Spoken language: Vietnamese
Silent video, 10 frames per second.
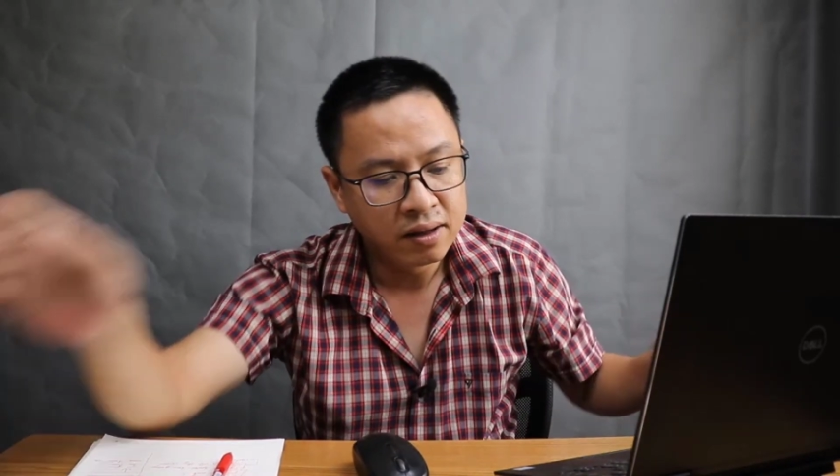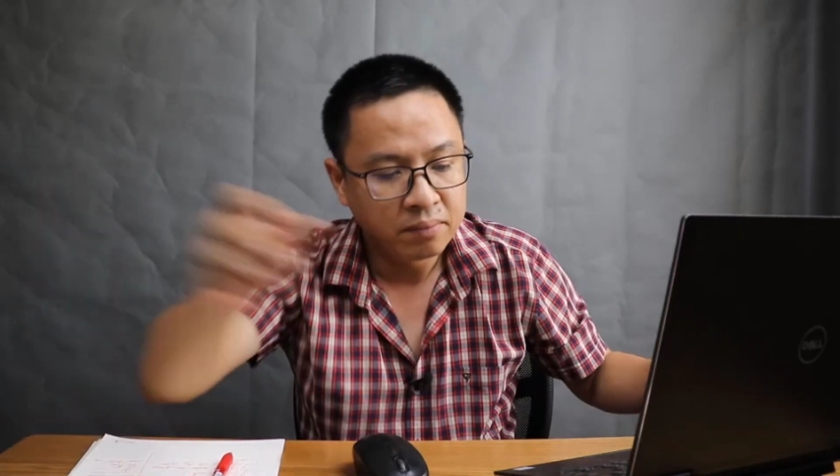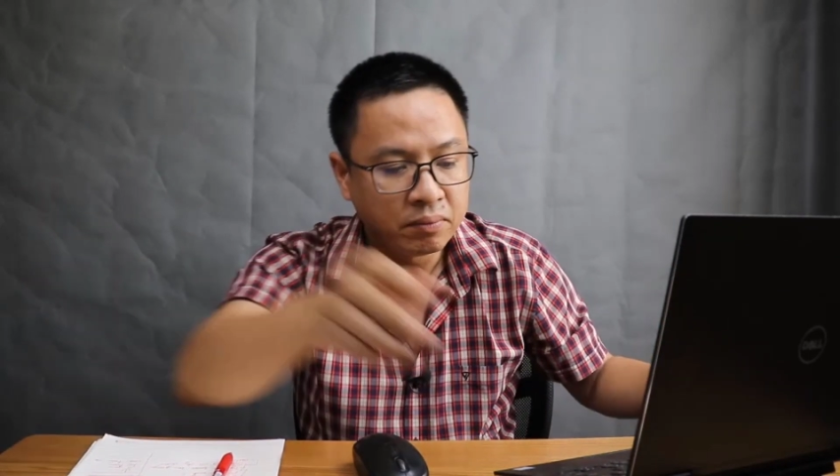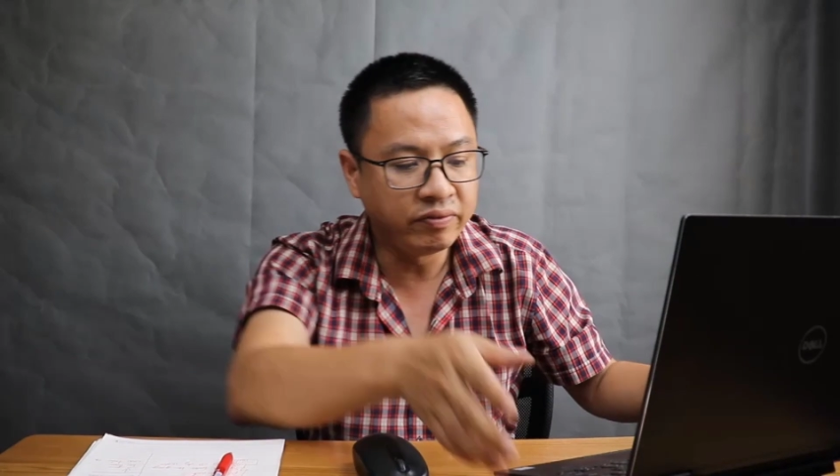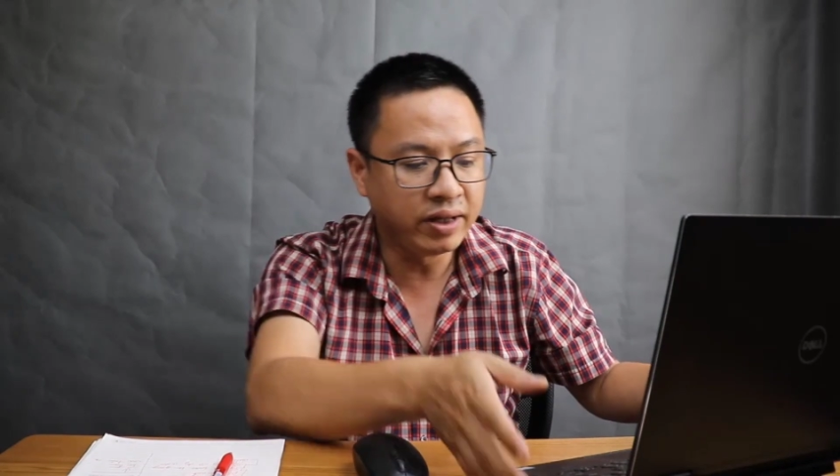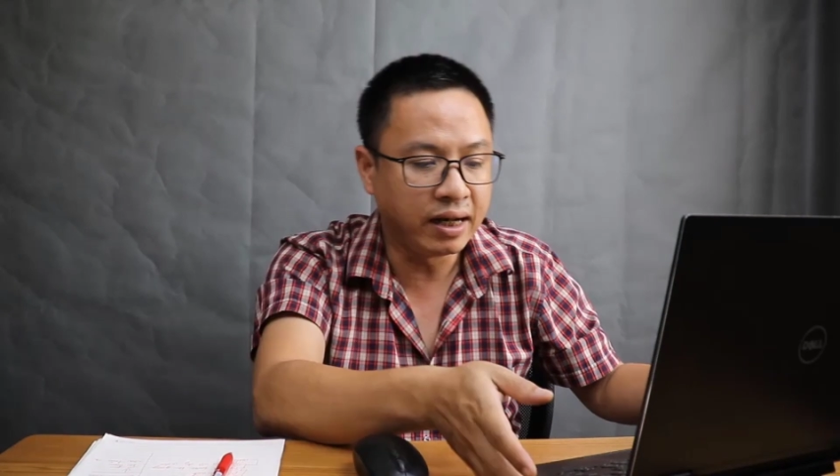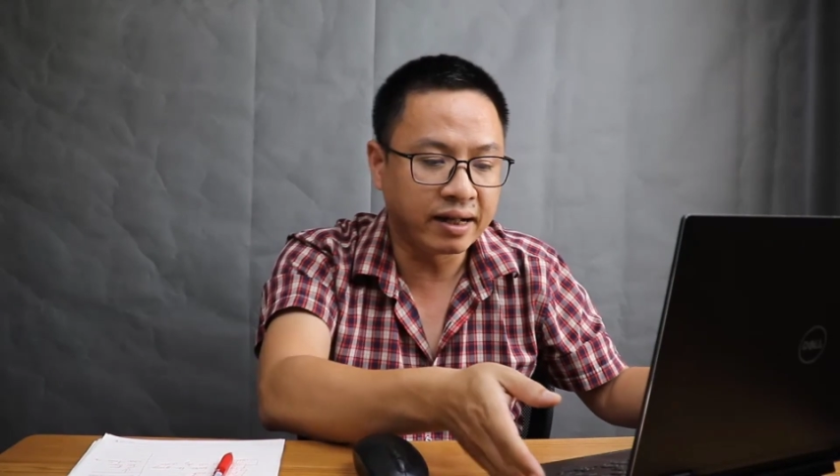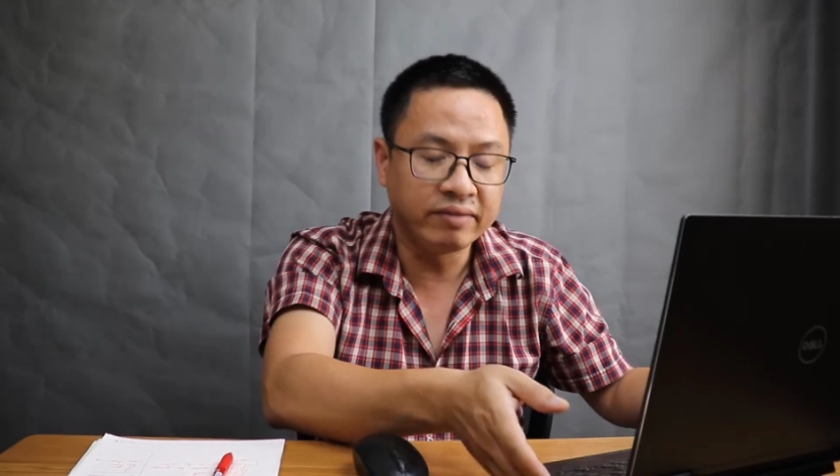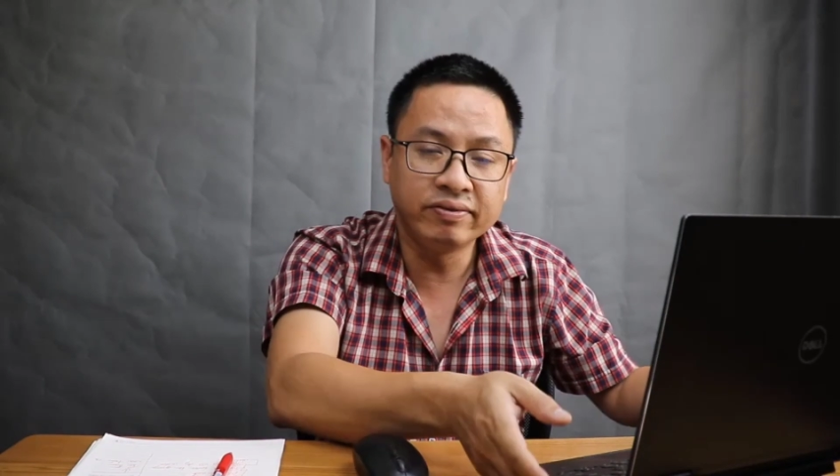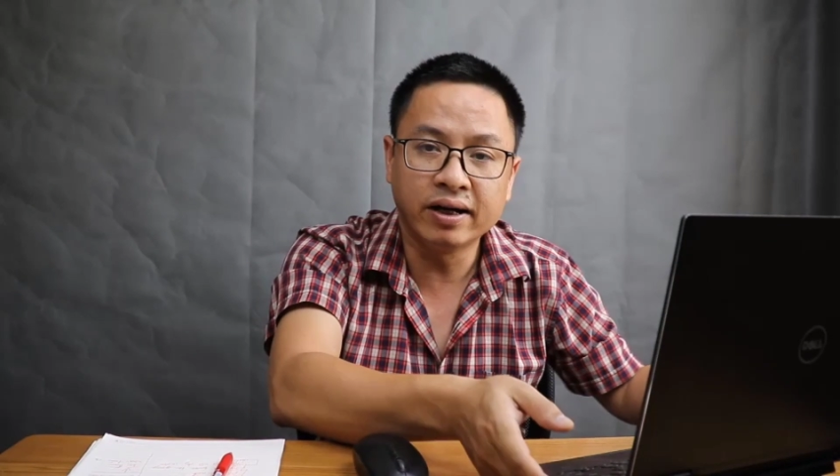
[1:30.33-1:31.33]
bởi vì là
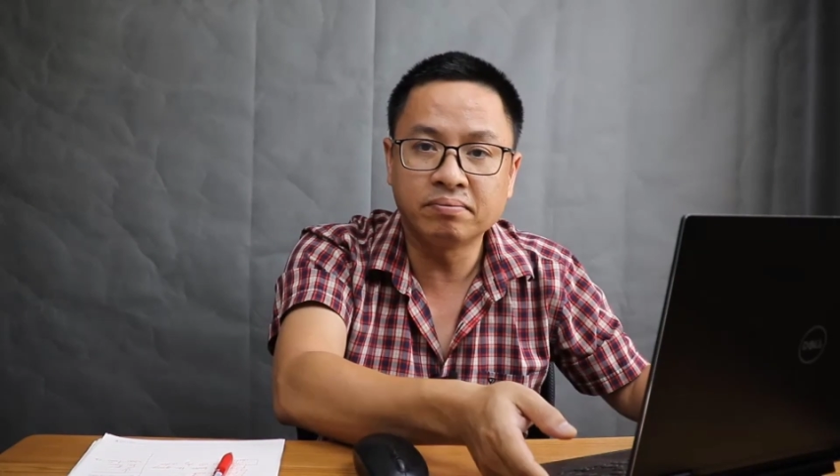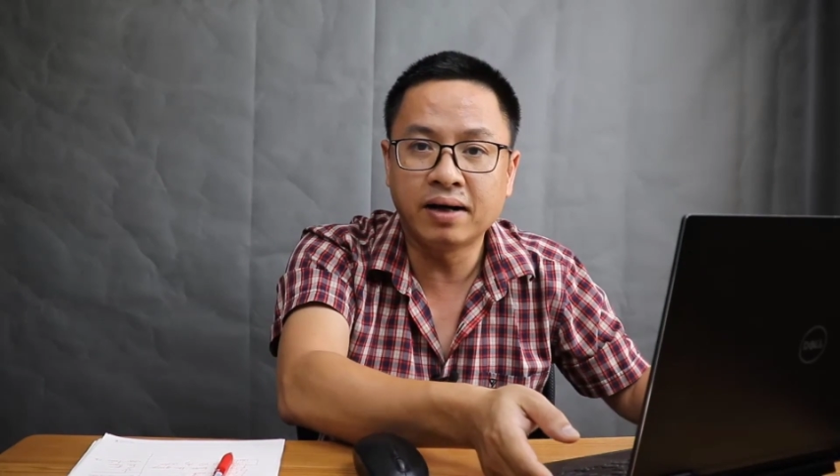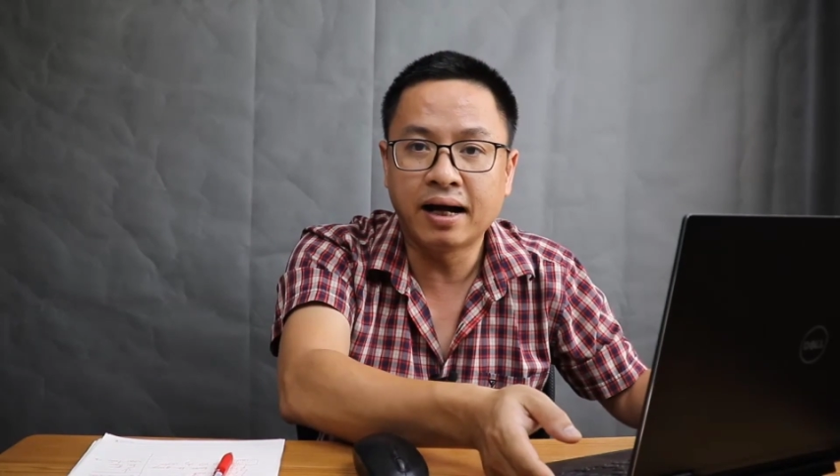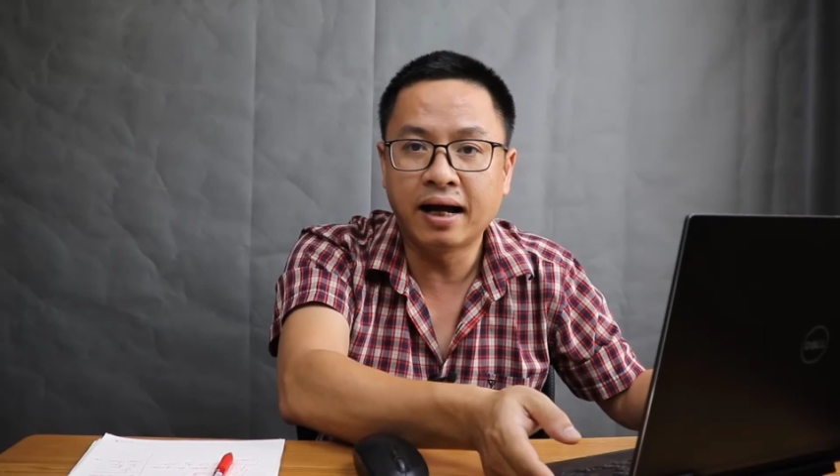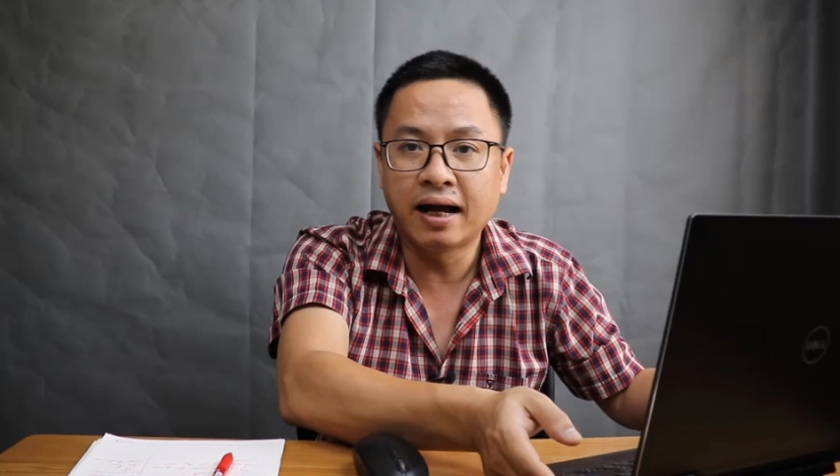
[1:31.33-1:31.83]
cái việc mà